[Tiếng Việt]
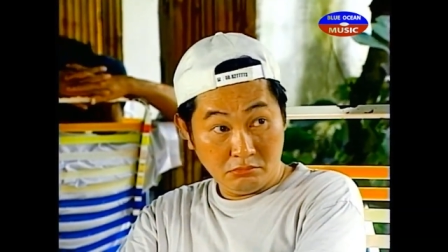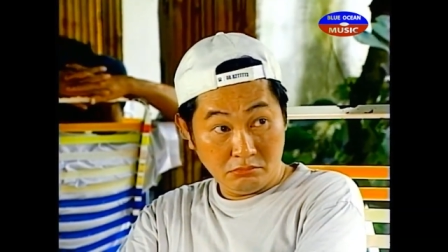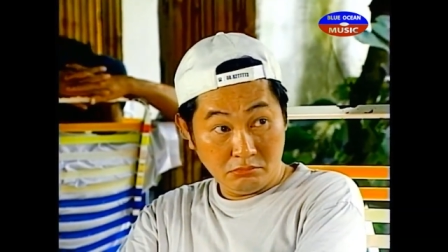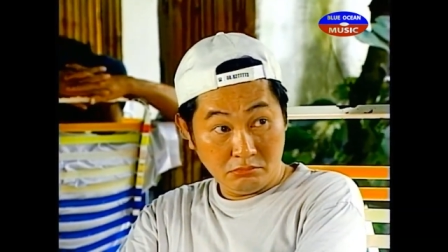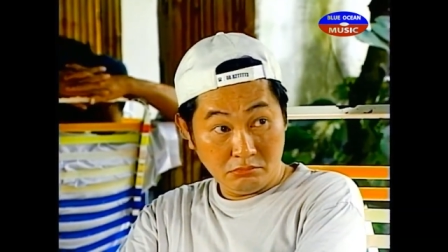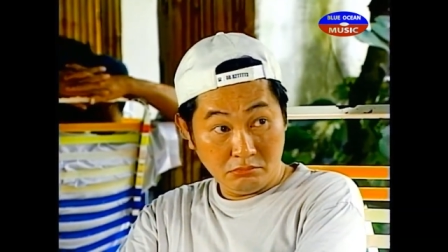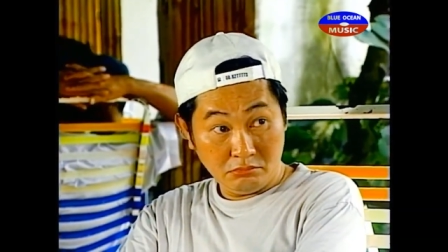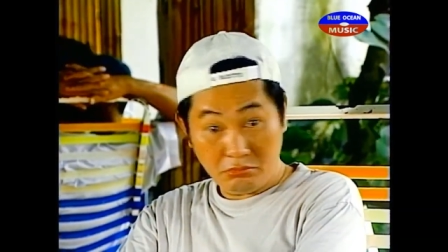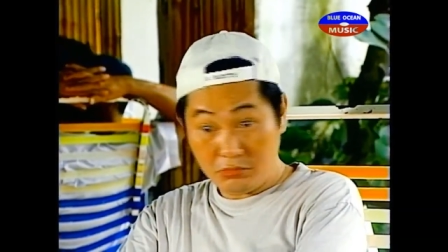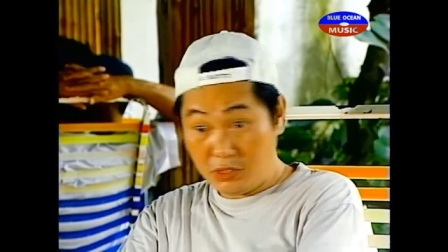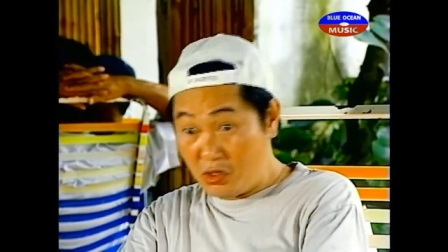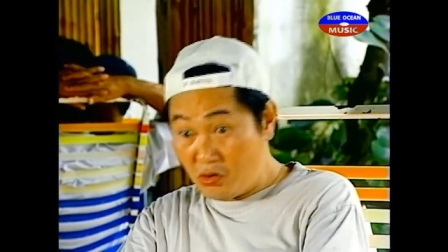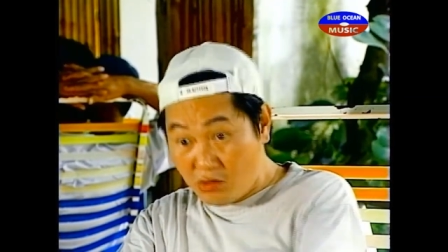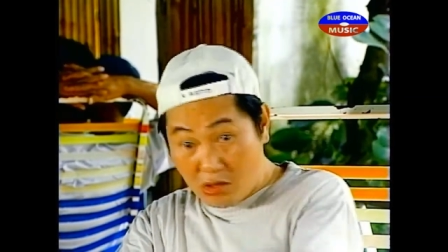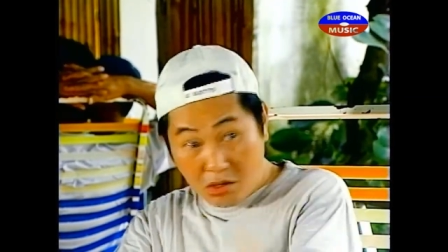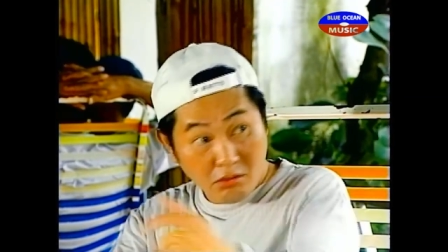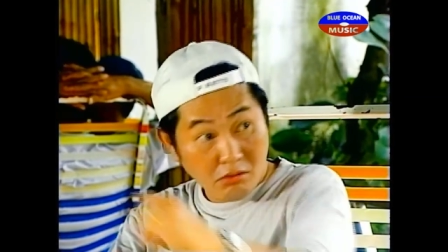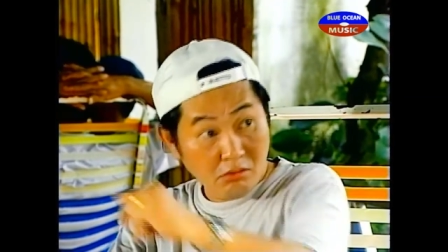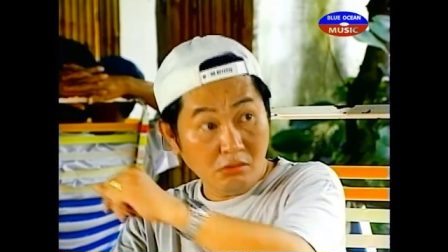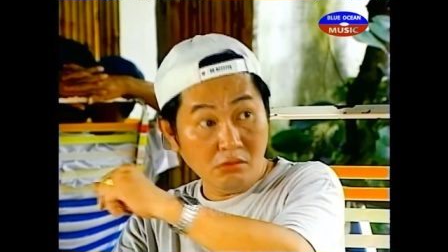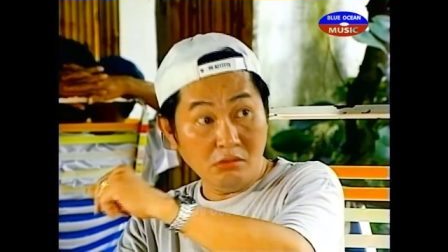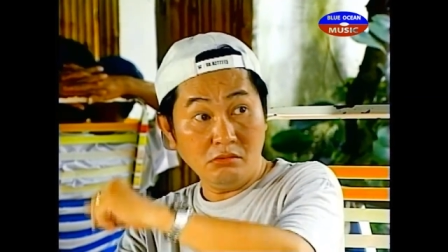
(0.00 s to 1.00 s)
Nhận
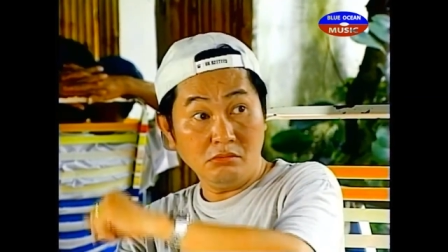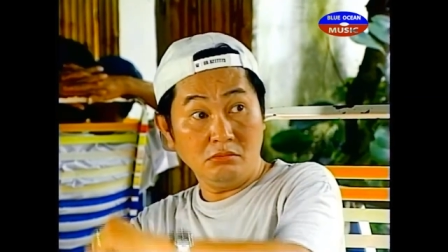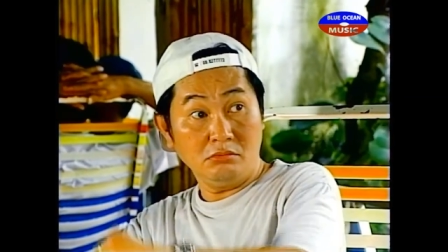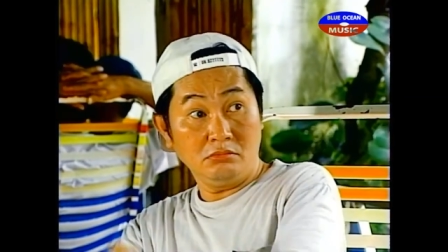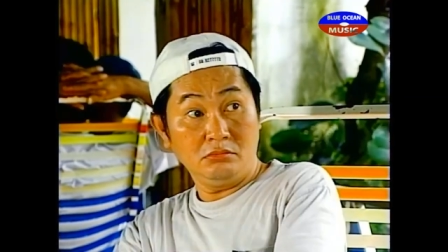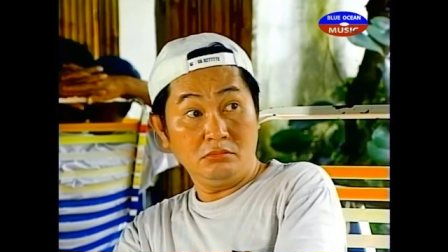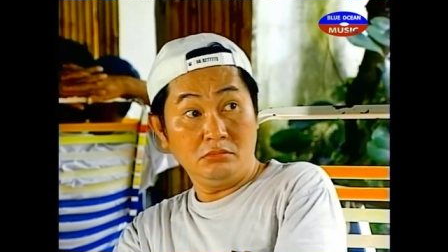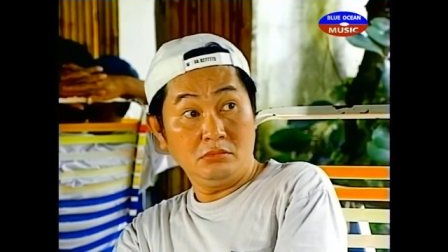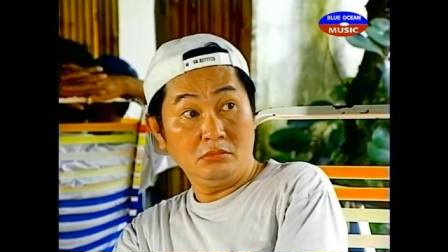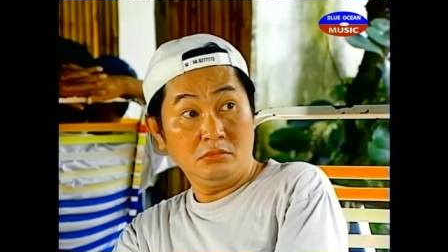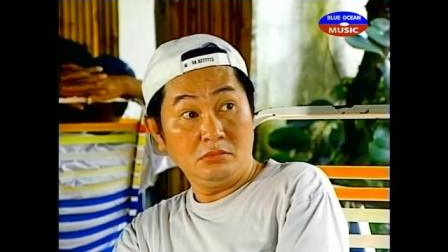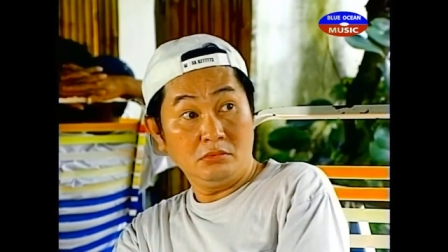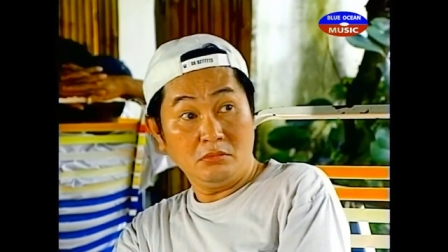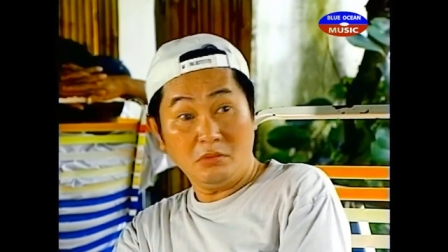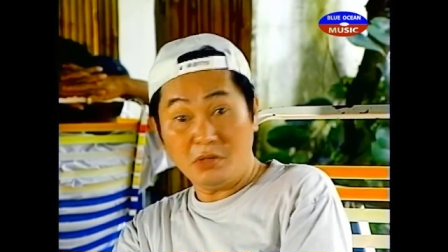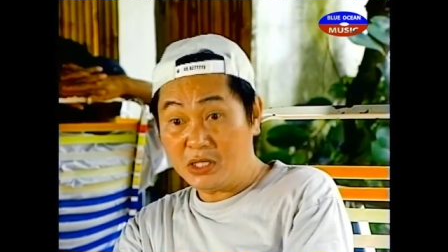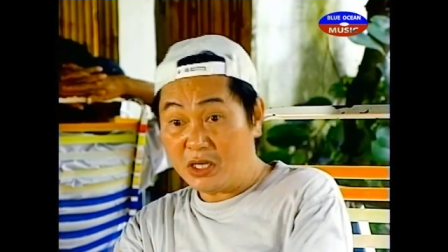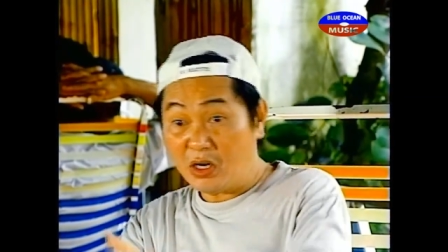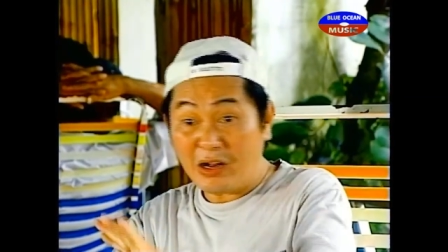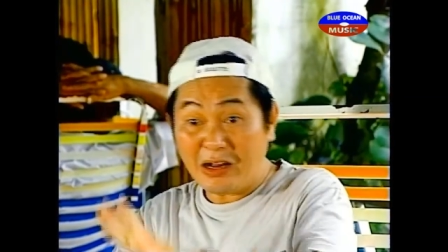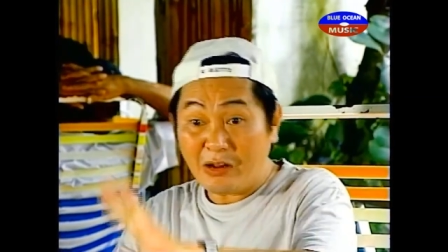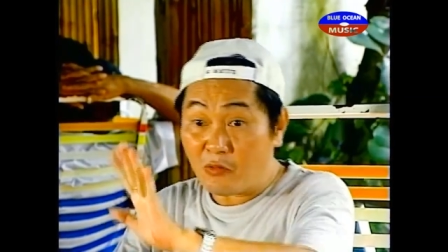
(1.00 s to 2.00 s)
luôn. Trời. Nên không bao
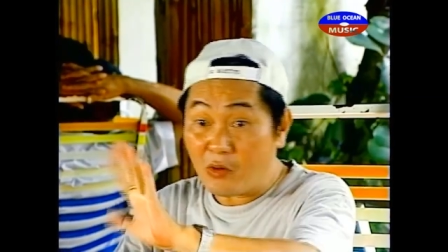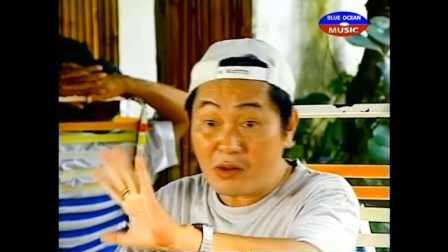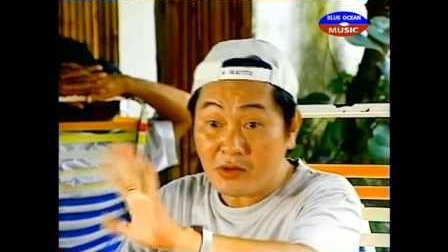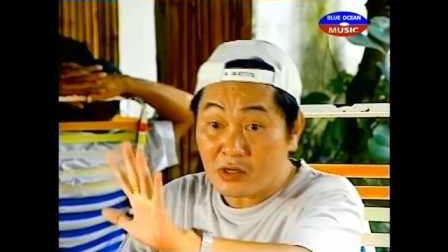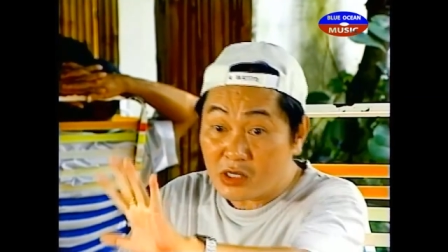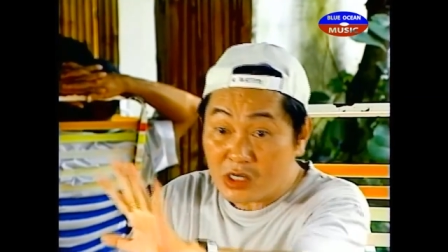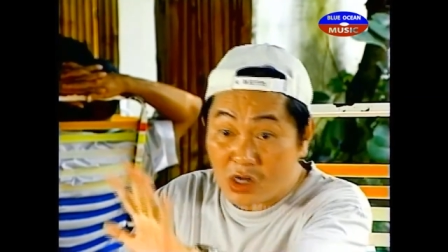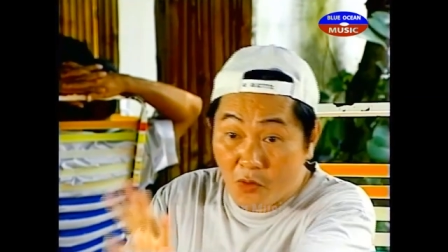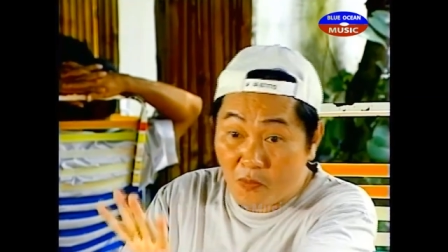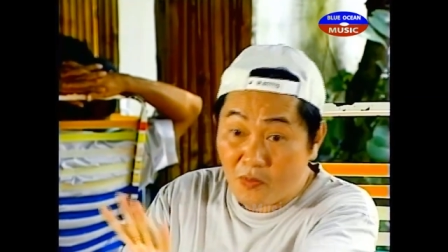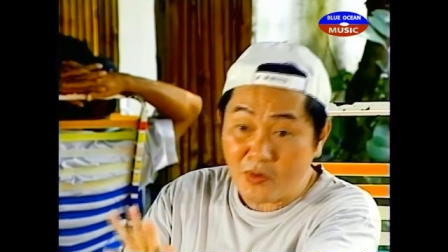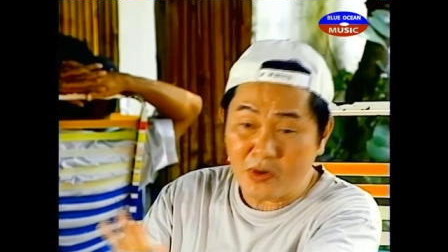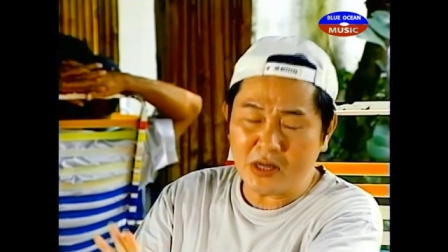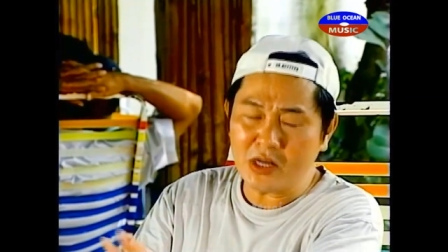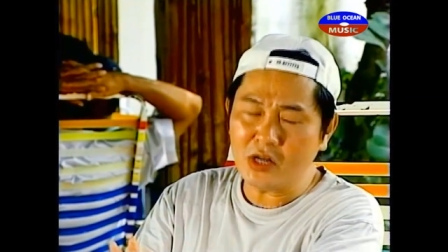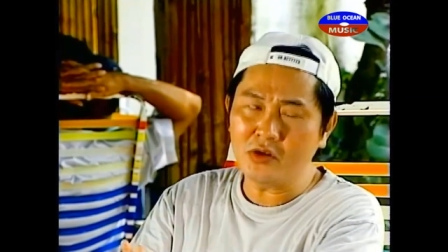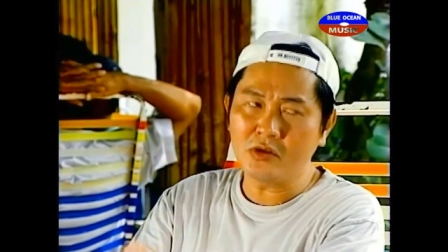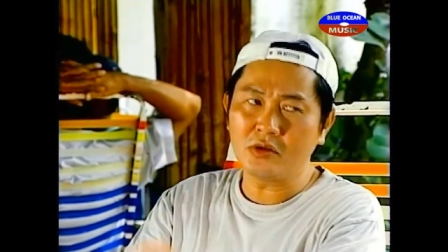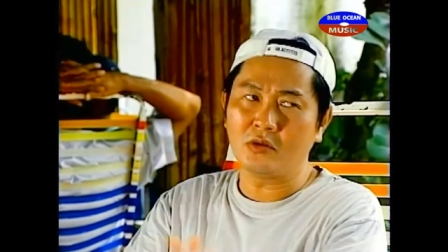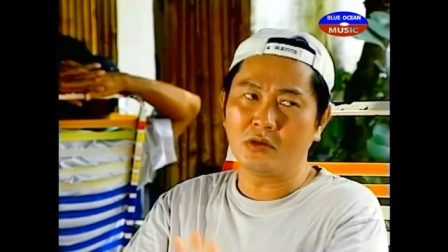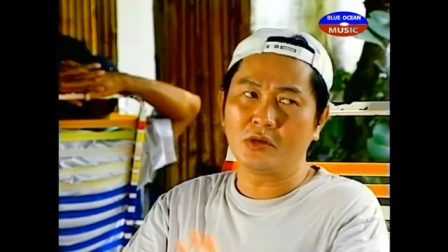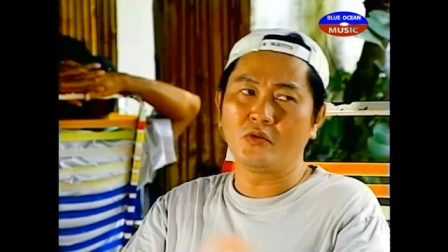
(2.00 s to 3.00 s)
giờ tao từ chối những cái
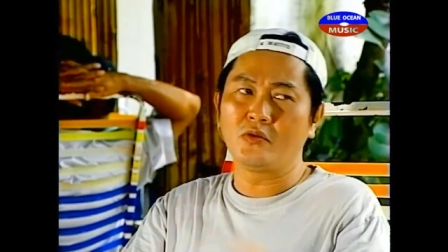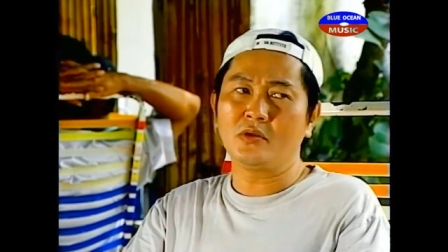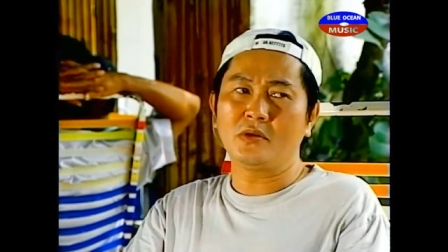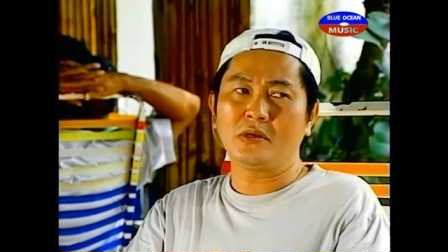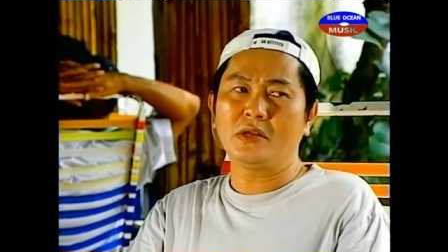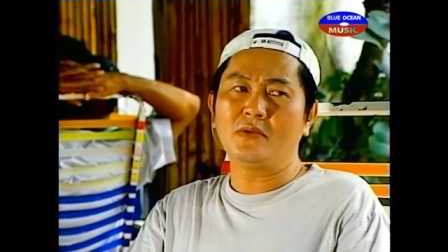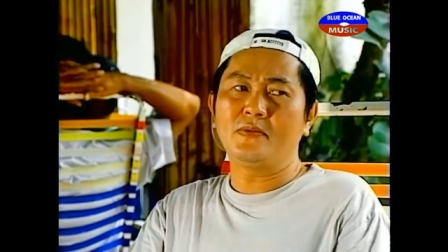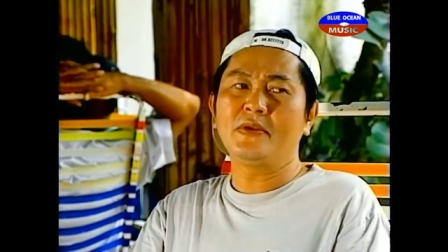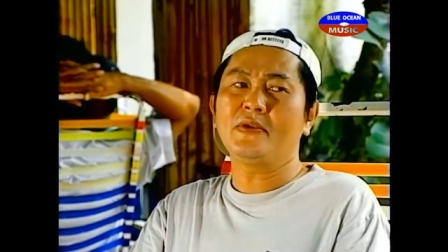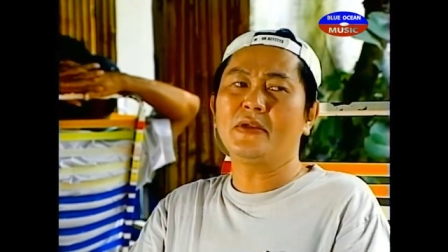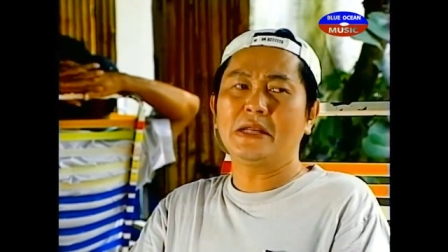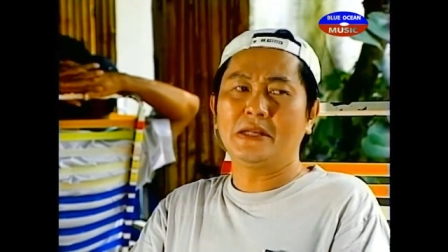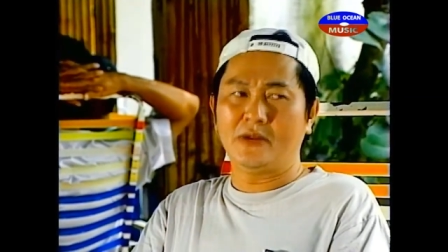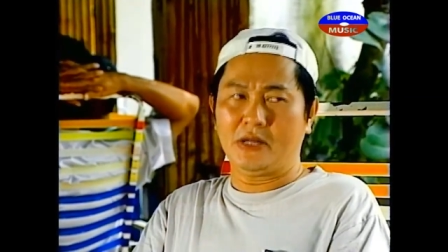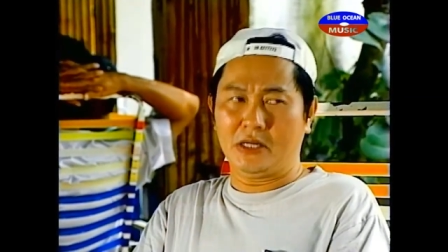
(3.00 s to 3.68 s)
cuộc vui miễn phí.